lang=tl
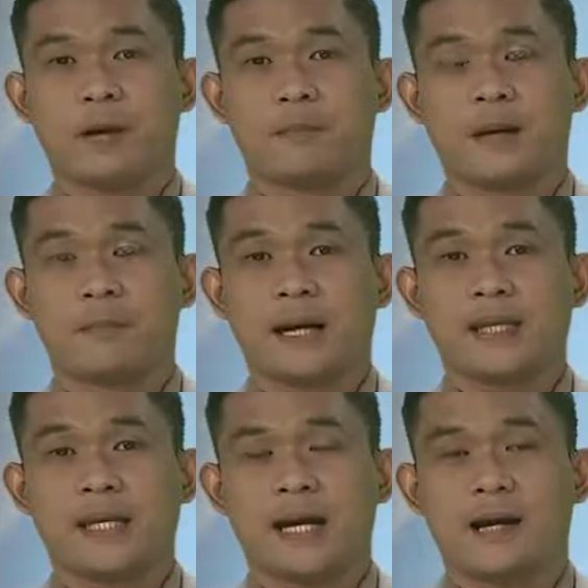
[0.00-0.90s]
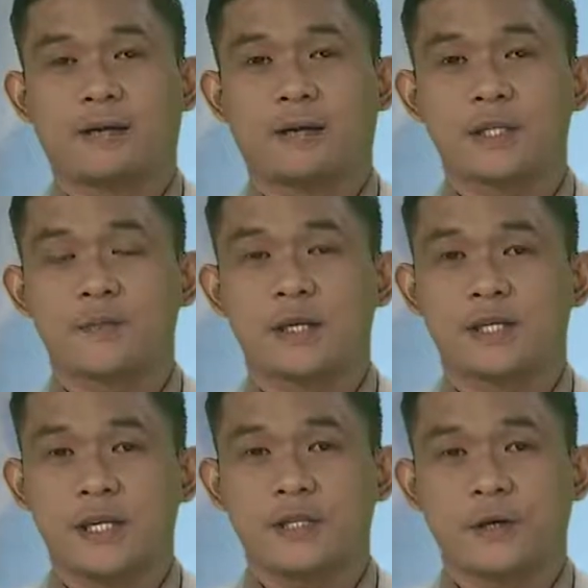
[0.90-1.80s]
Mabati na ang Christmas
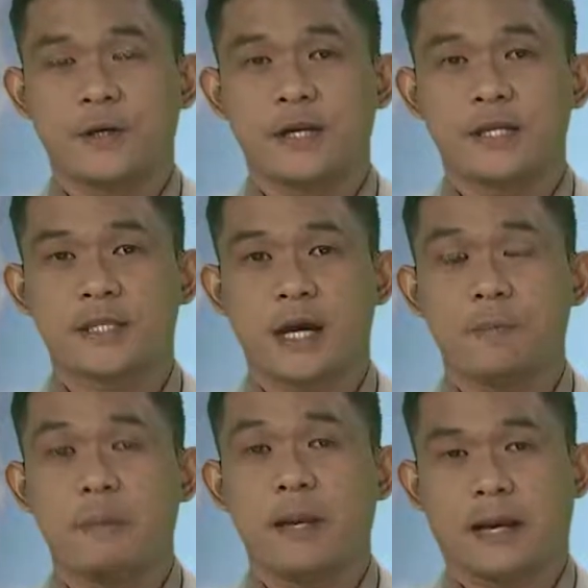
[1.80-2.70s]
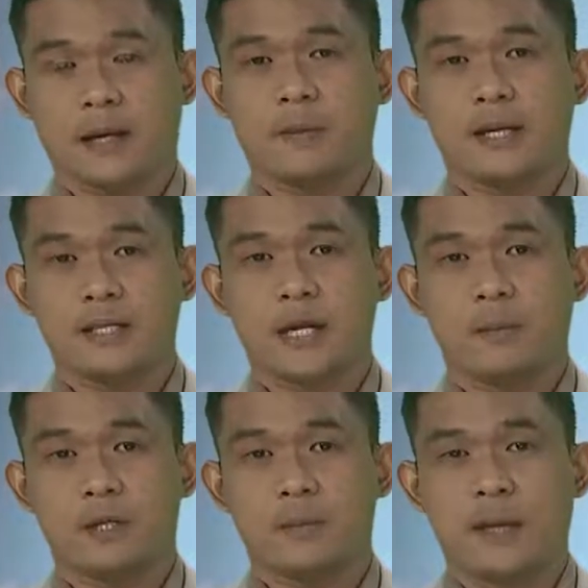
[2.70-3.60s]
season sa pipila ka mga
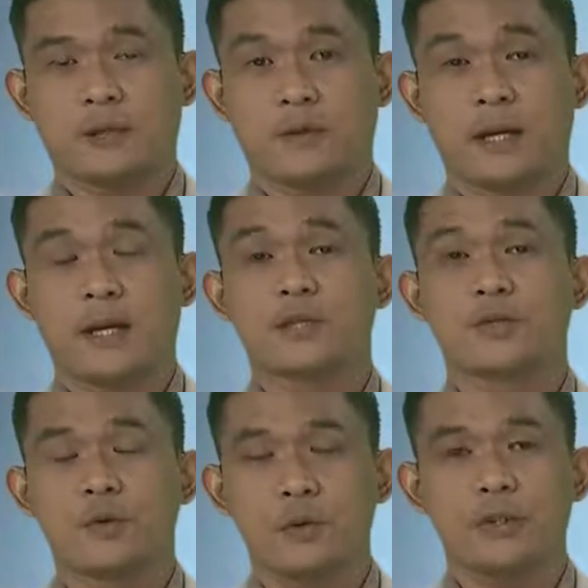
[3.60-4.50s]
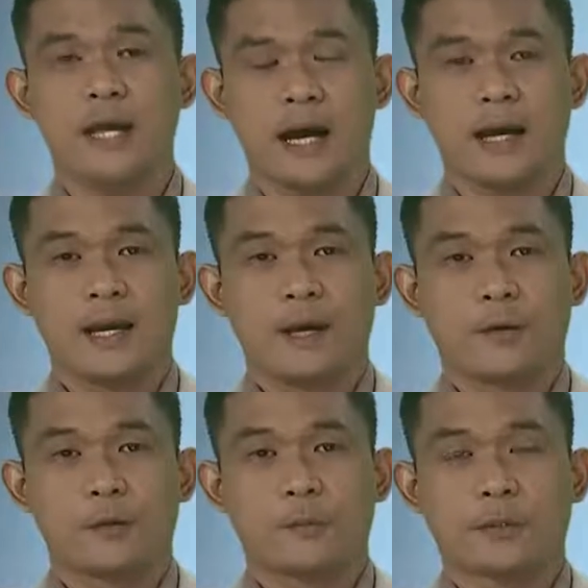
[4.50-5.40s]
establishmento nga nagsugod na
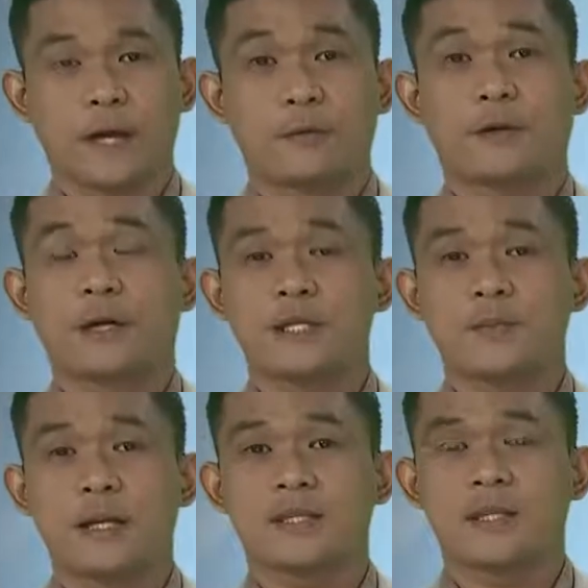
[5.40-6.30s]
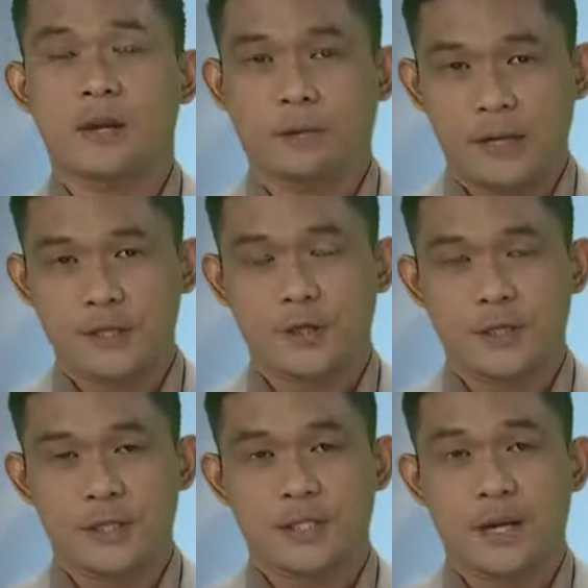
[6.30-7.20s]
og butang Christmas
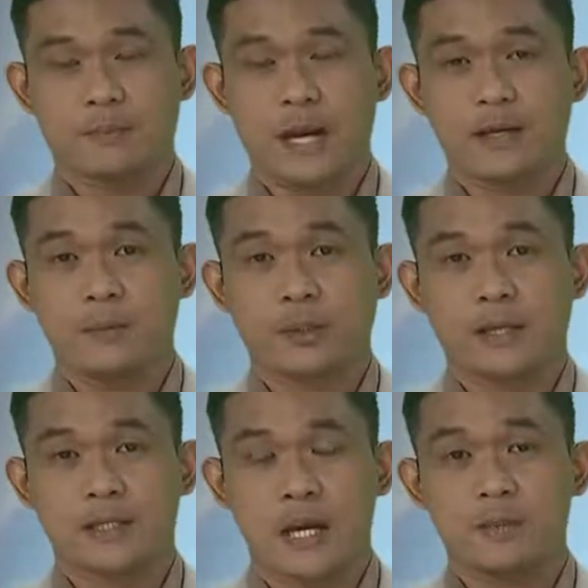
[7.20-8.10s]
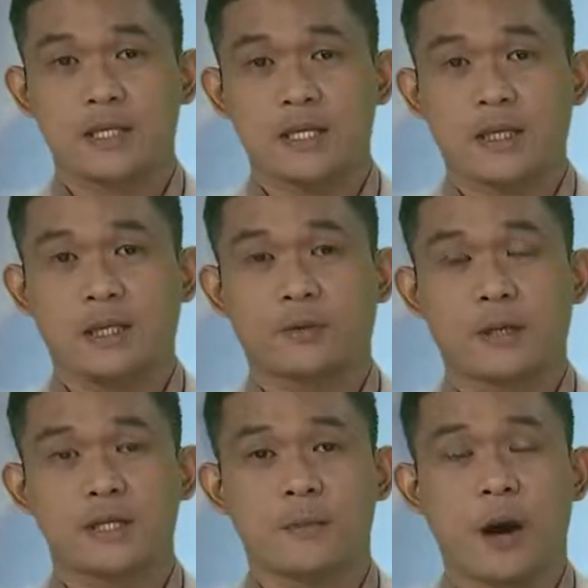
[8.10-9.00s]
decoration. Samtang gibutyag sab sa City
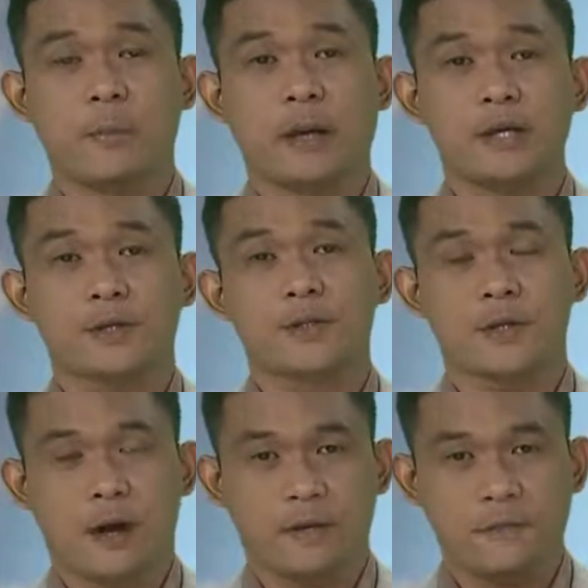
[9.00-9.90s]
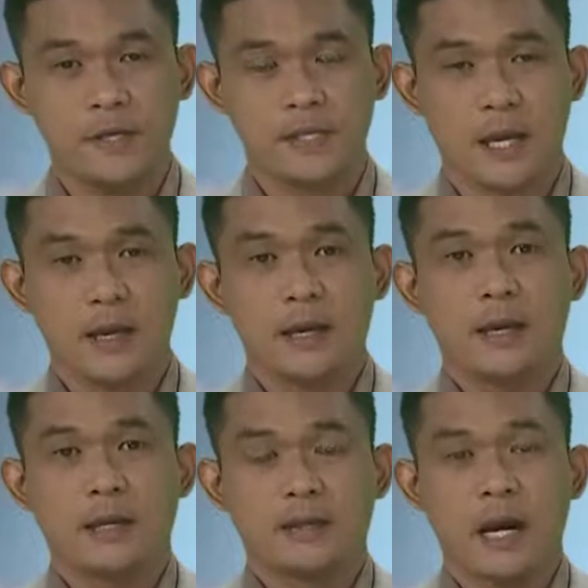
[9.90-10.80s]
Tourism Operations Office
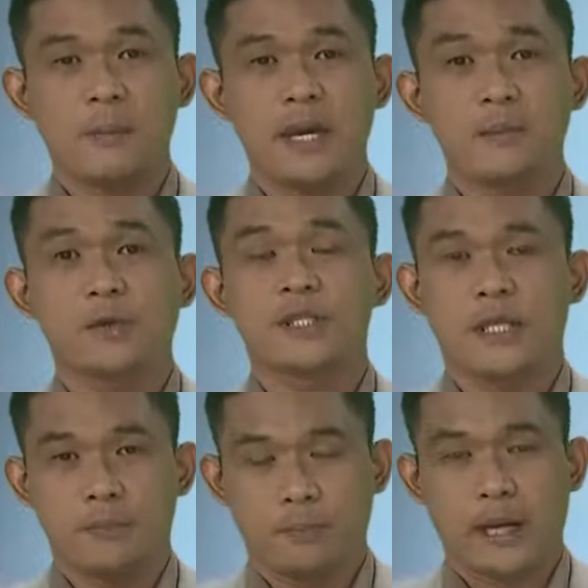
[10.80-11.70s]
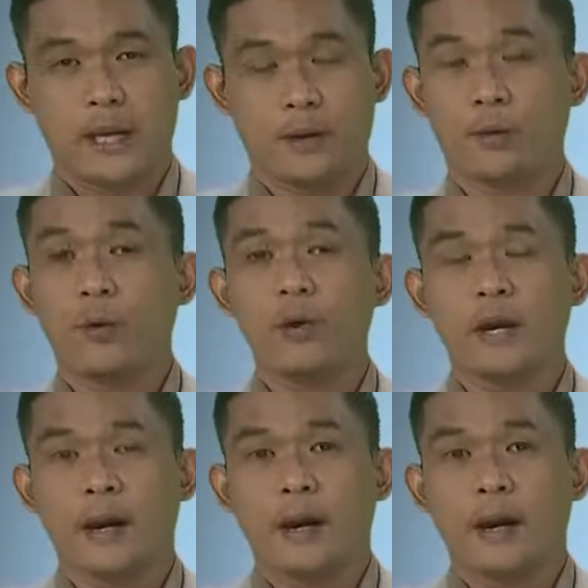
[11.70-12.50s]
nga mahimong simple ug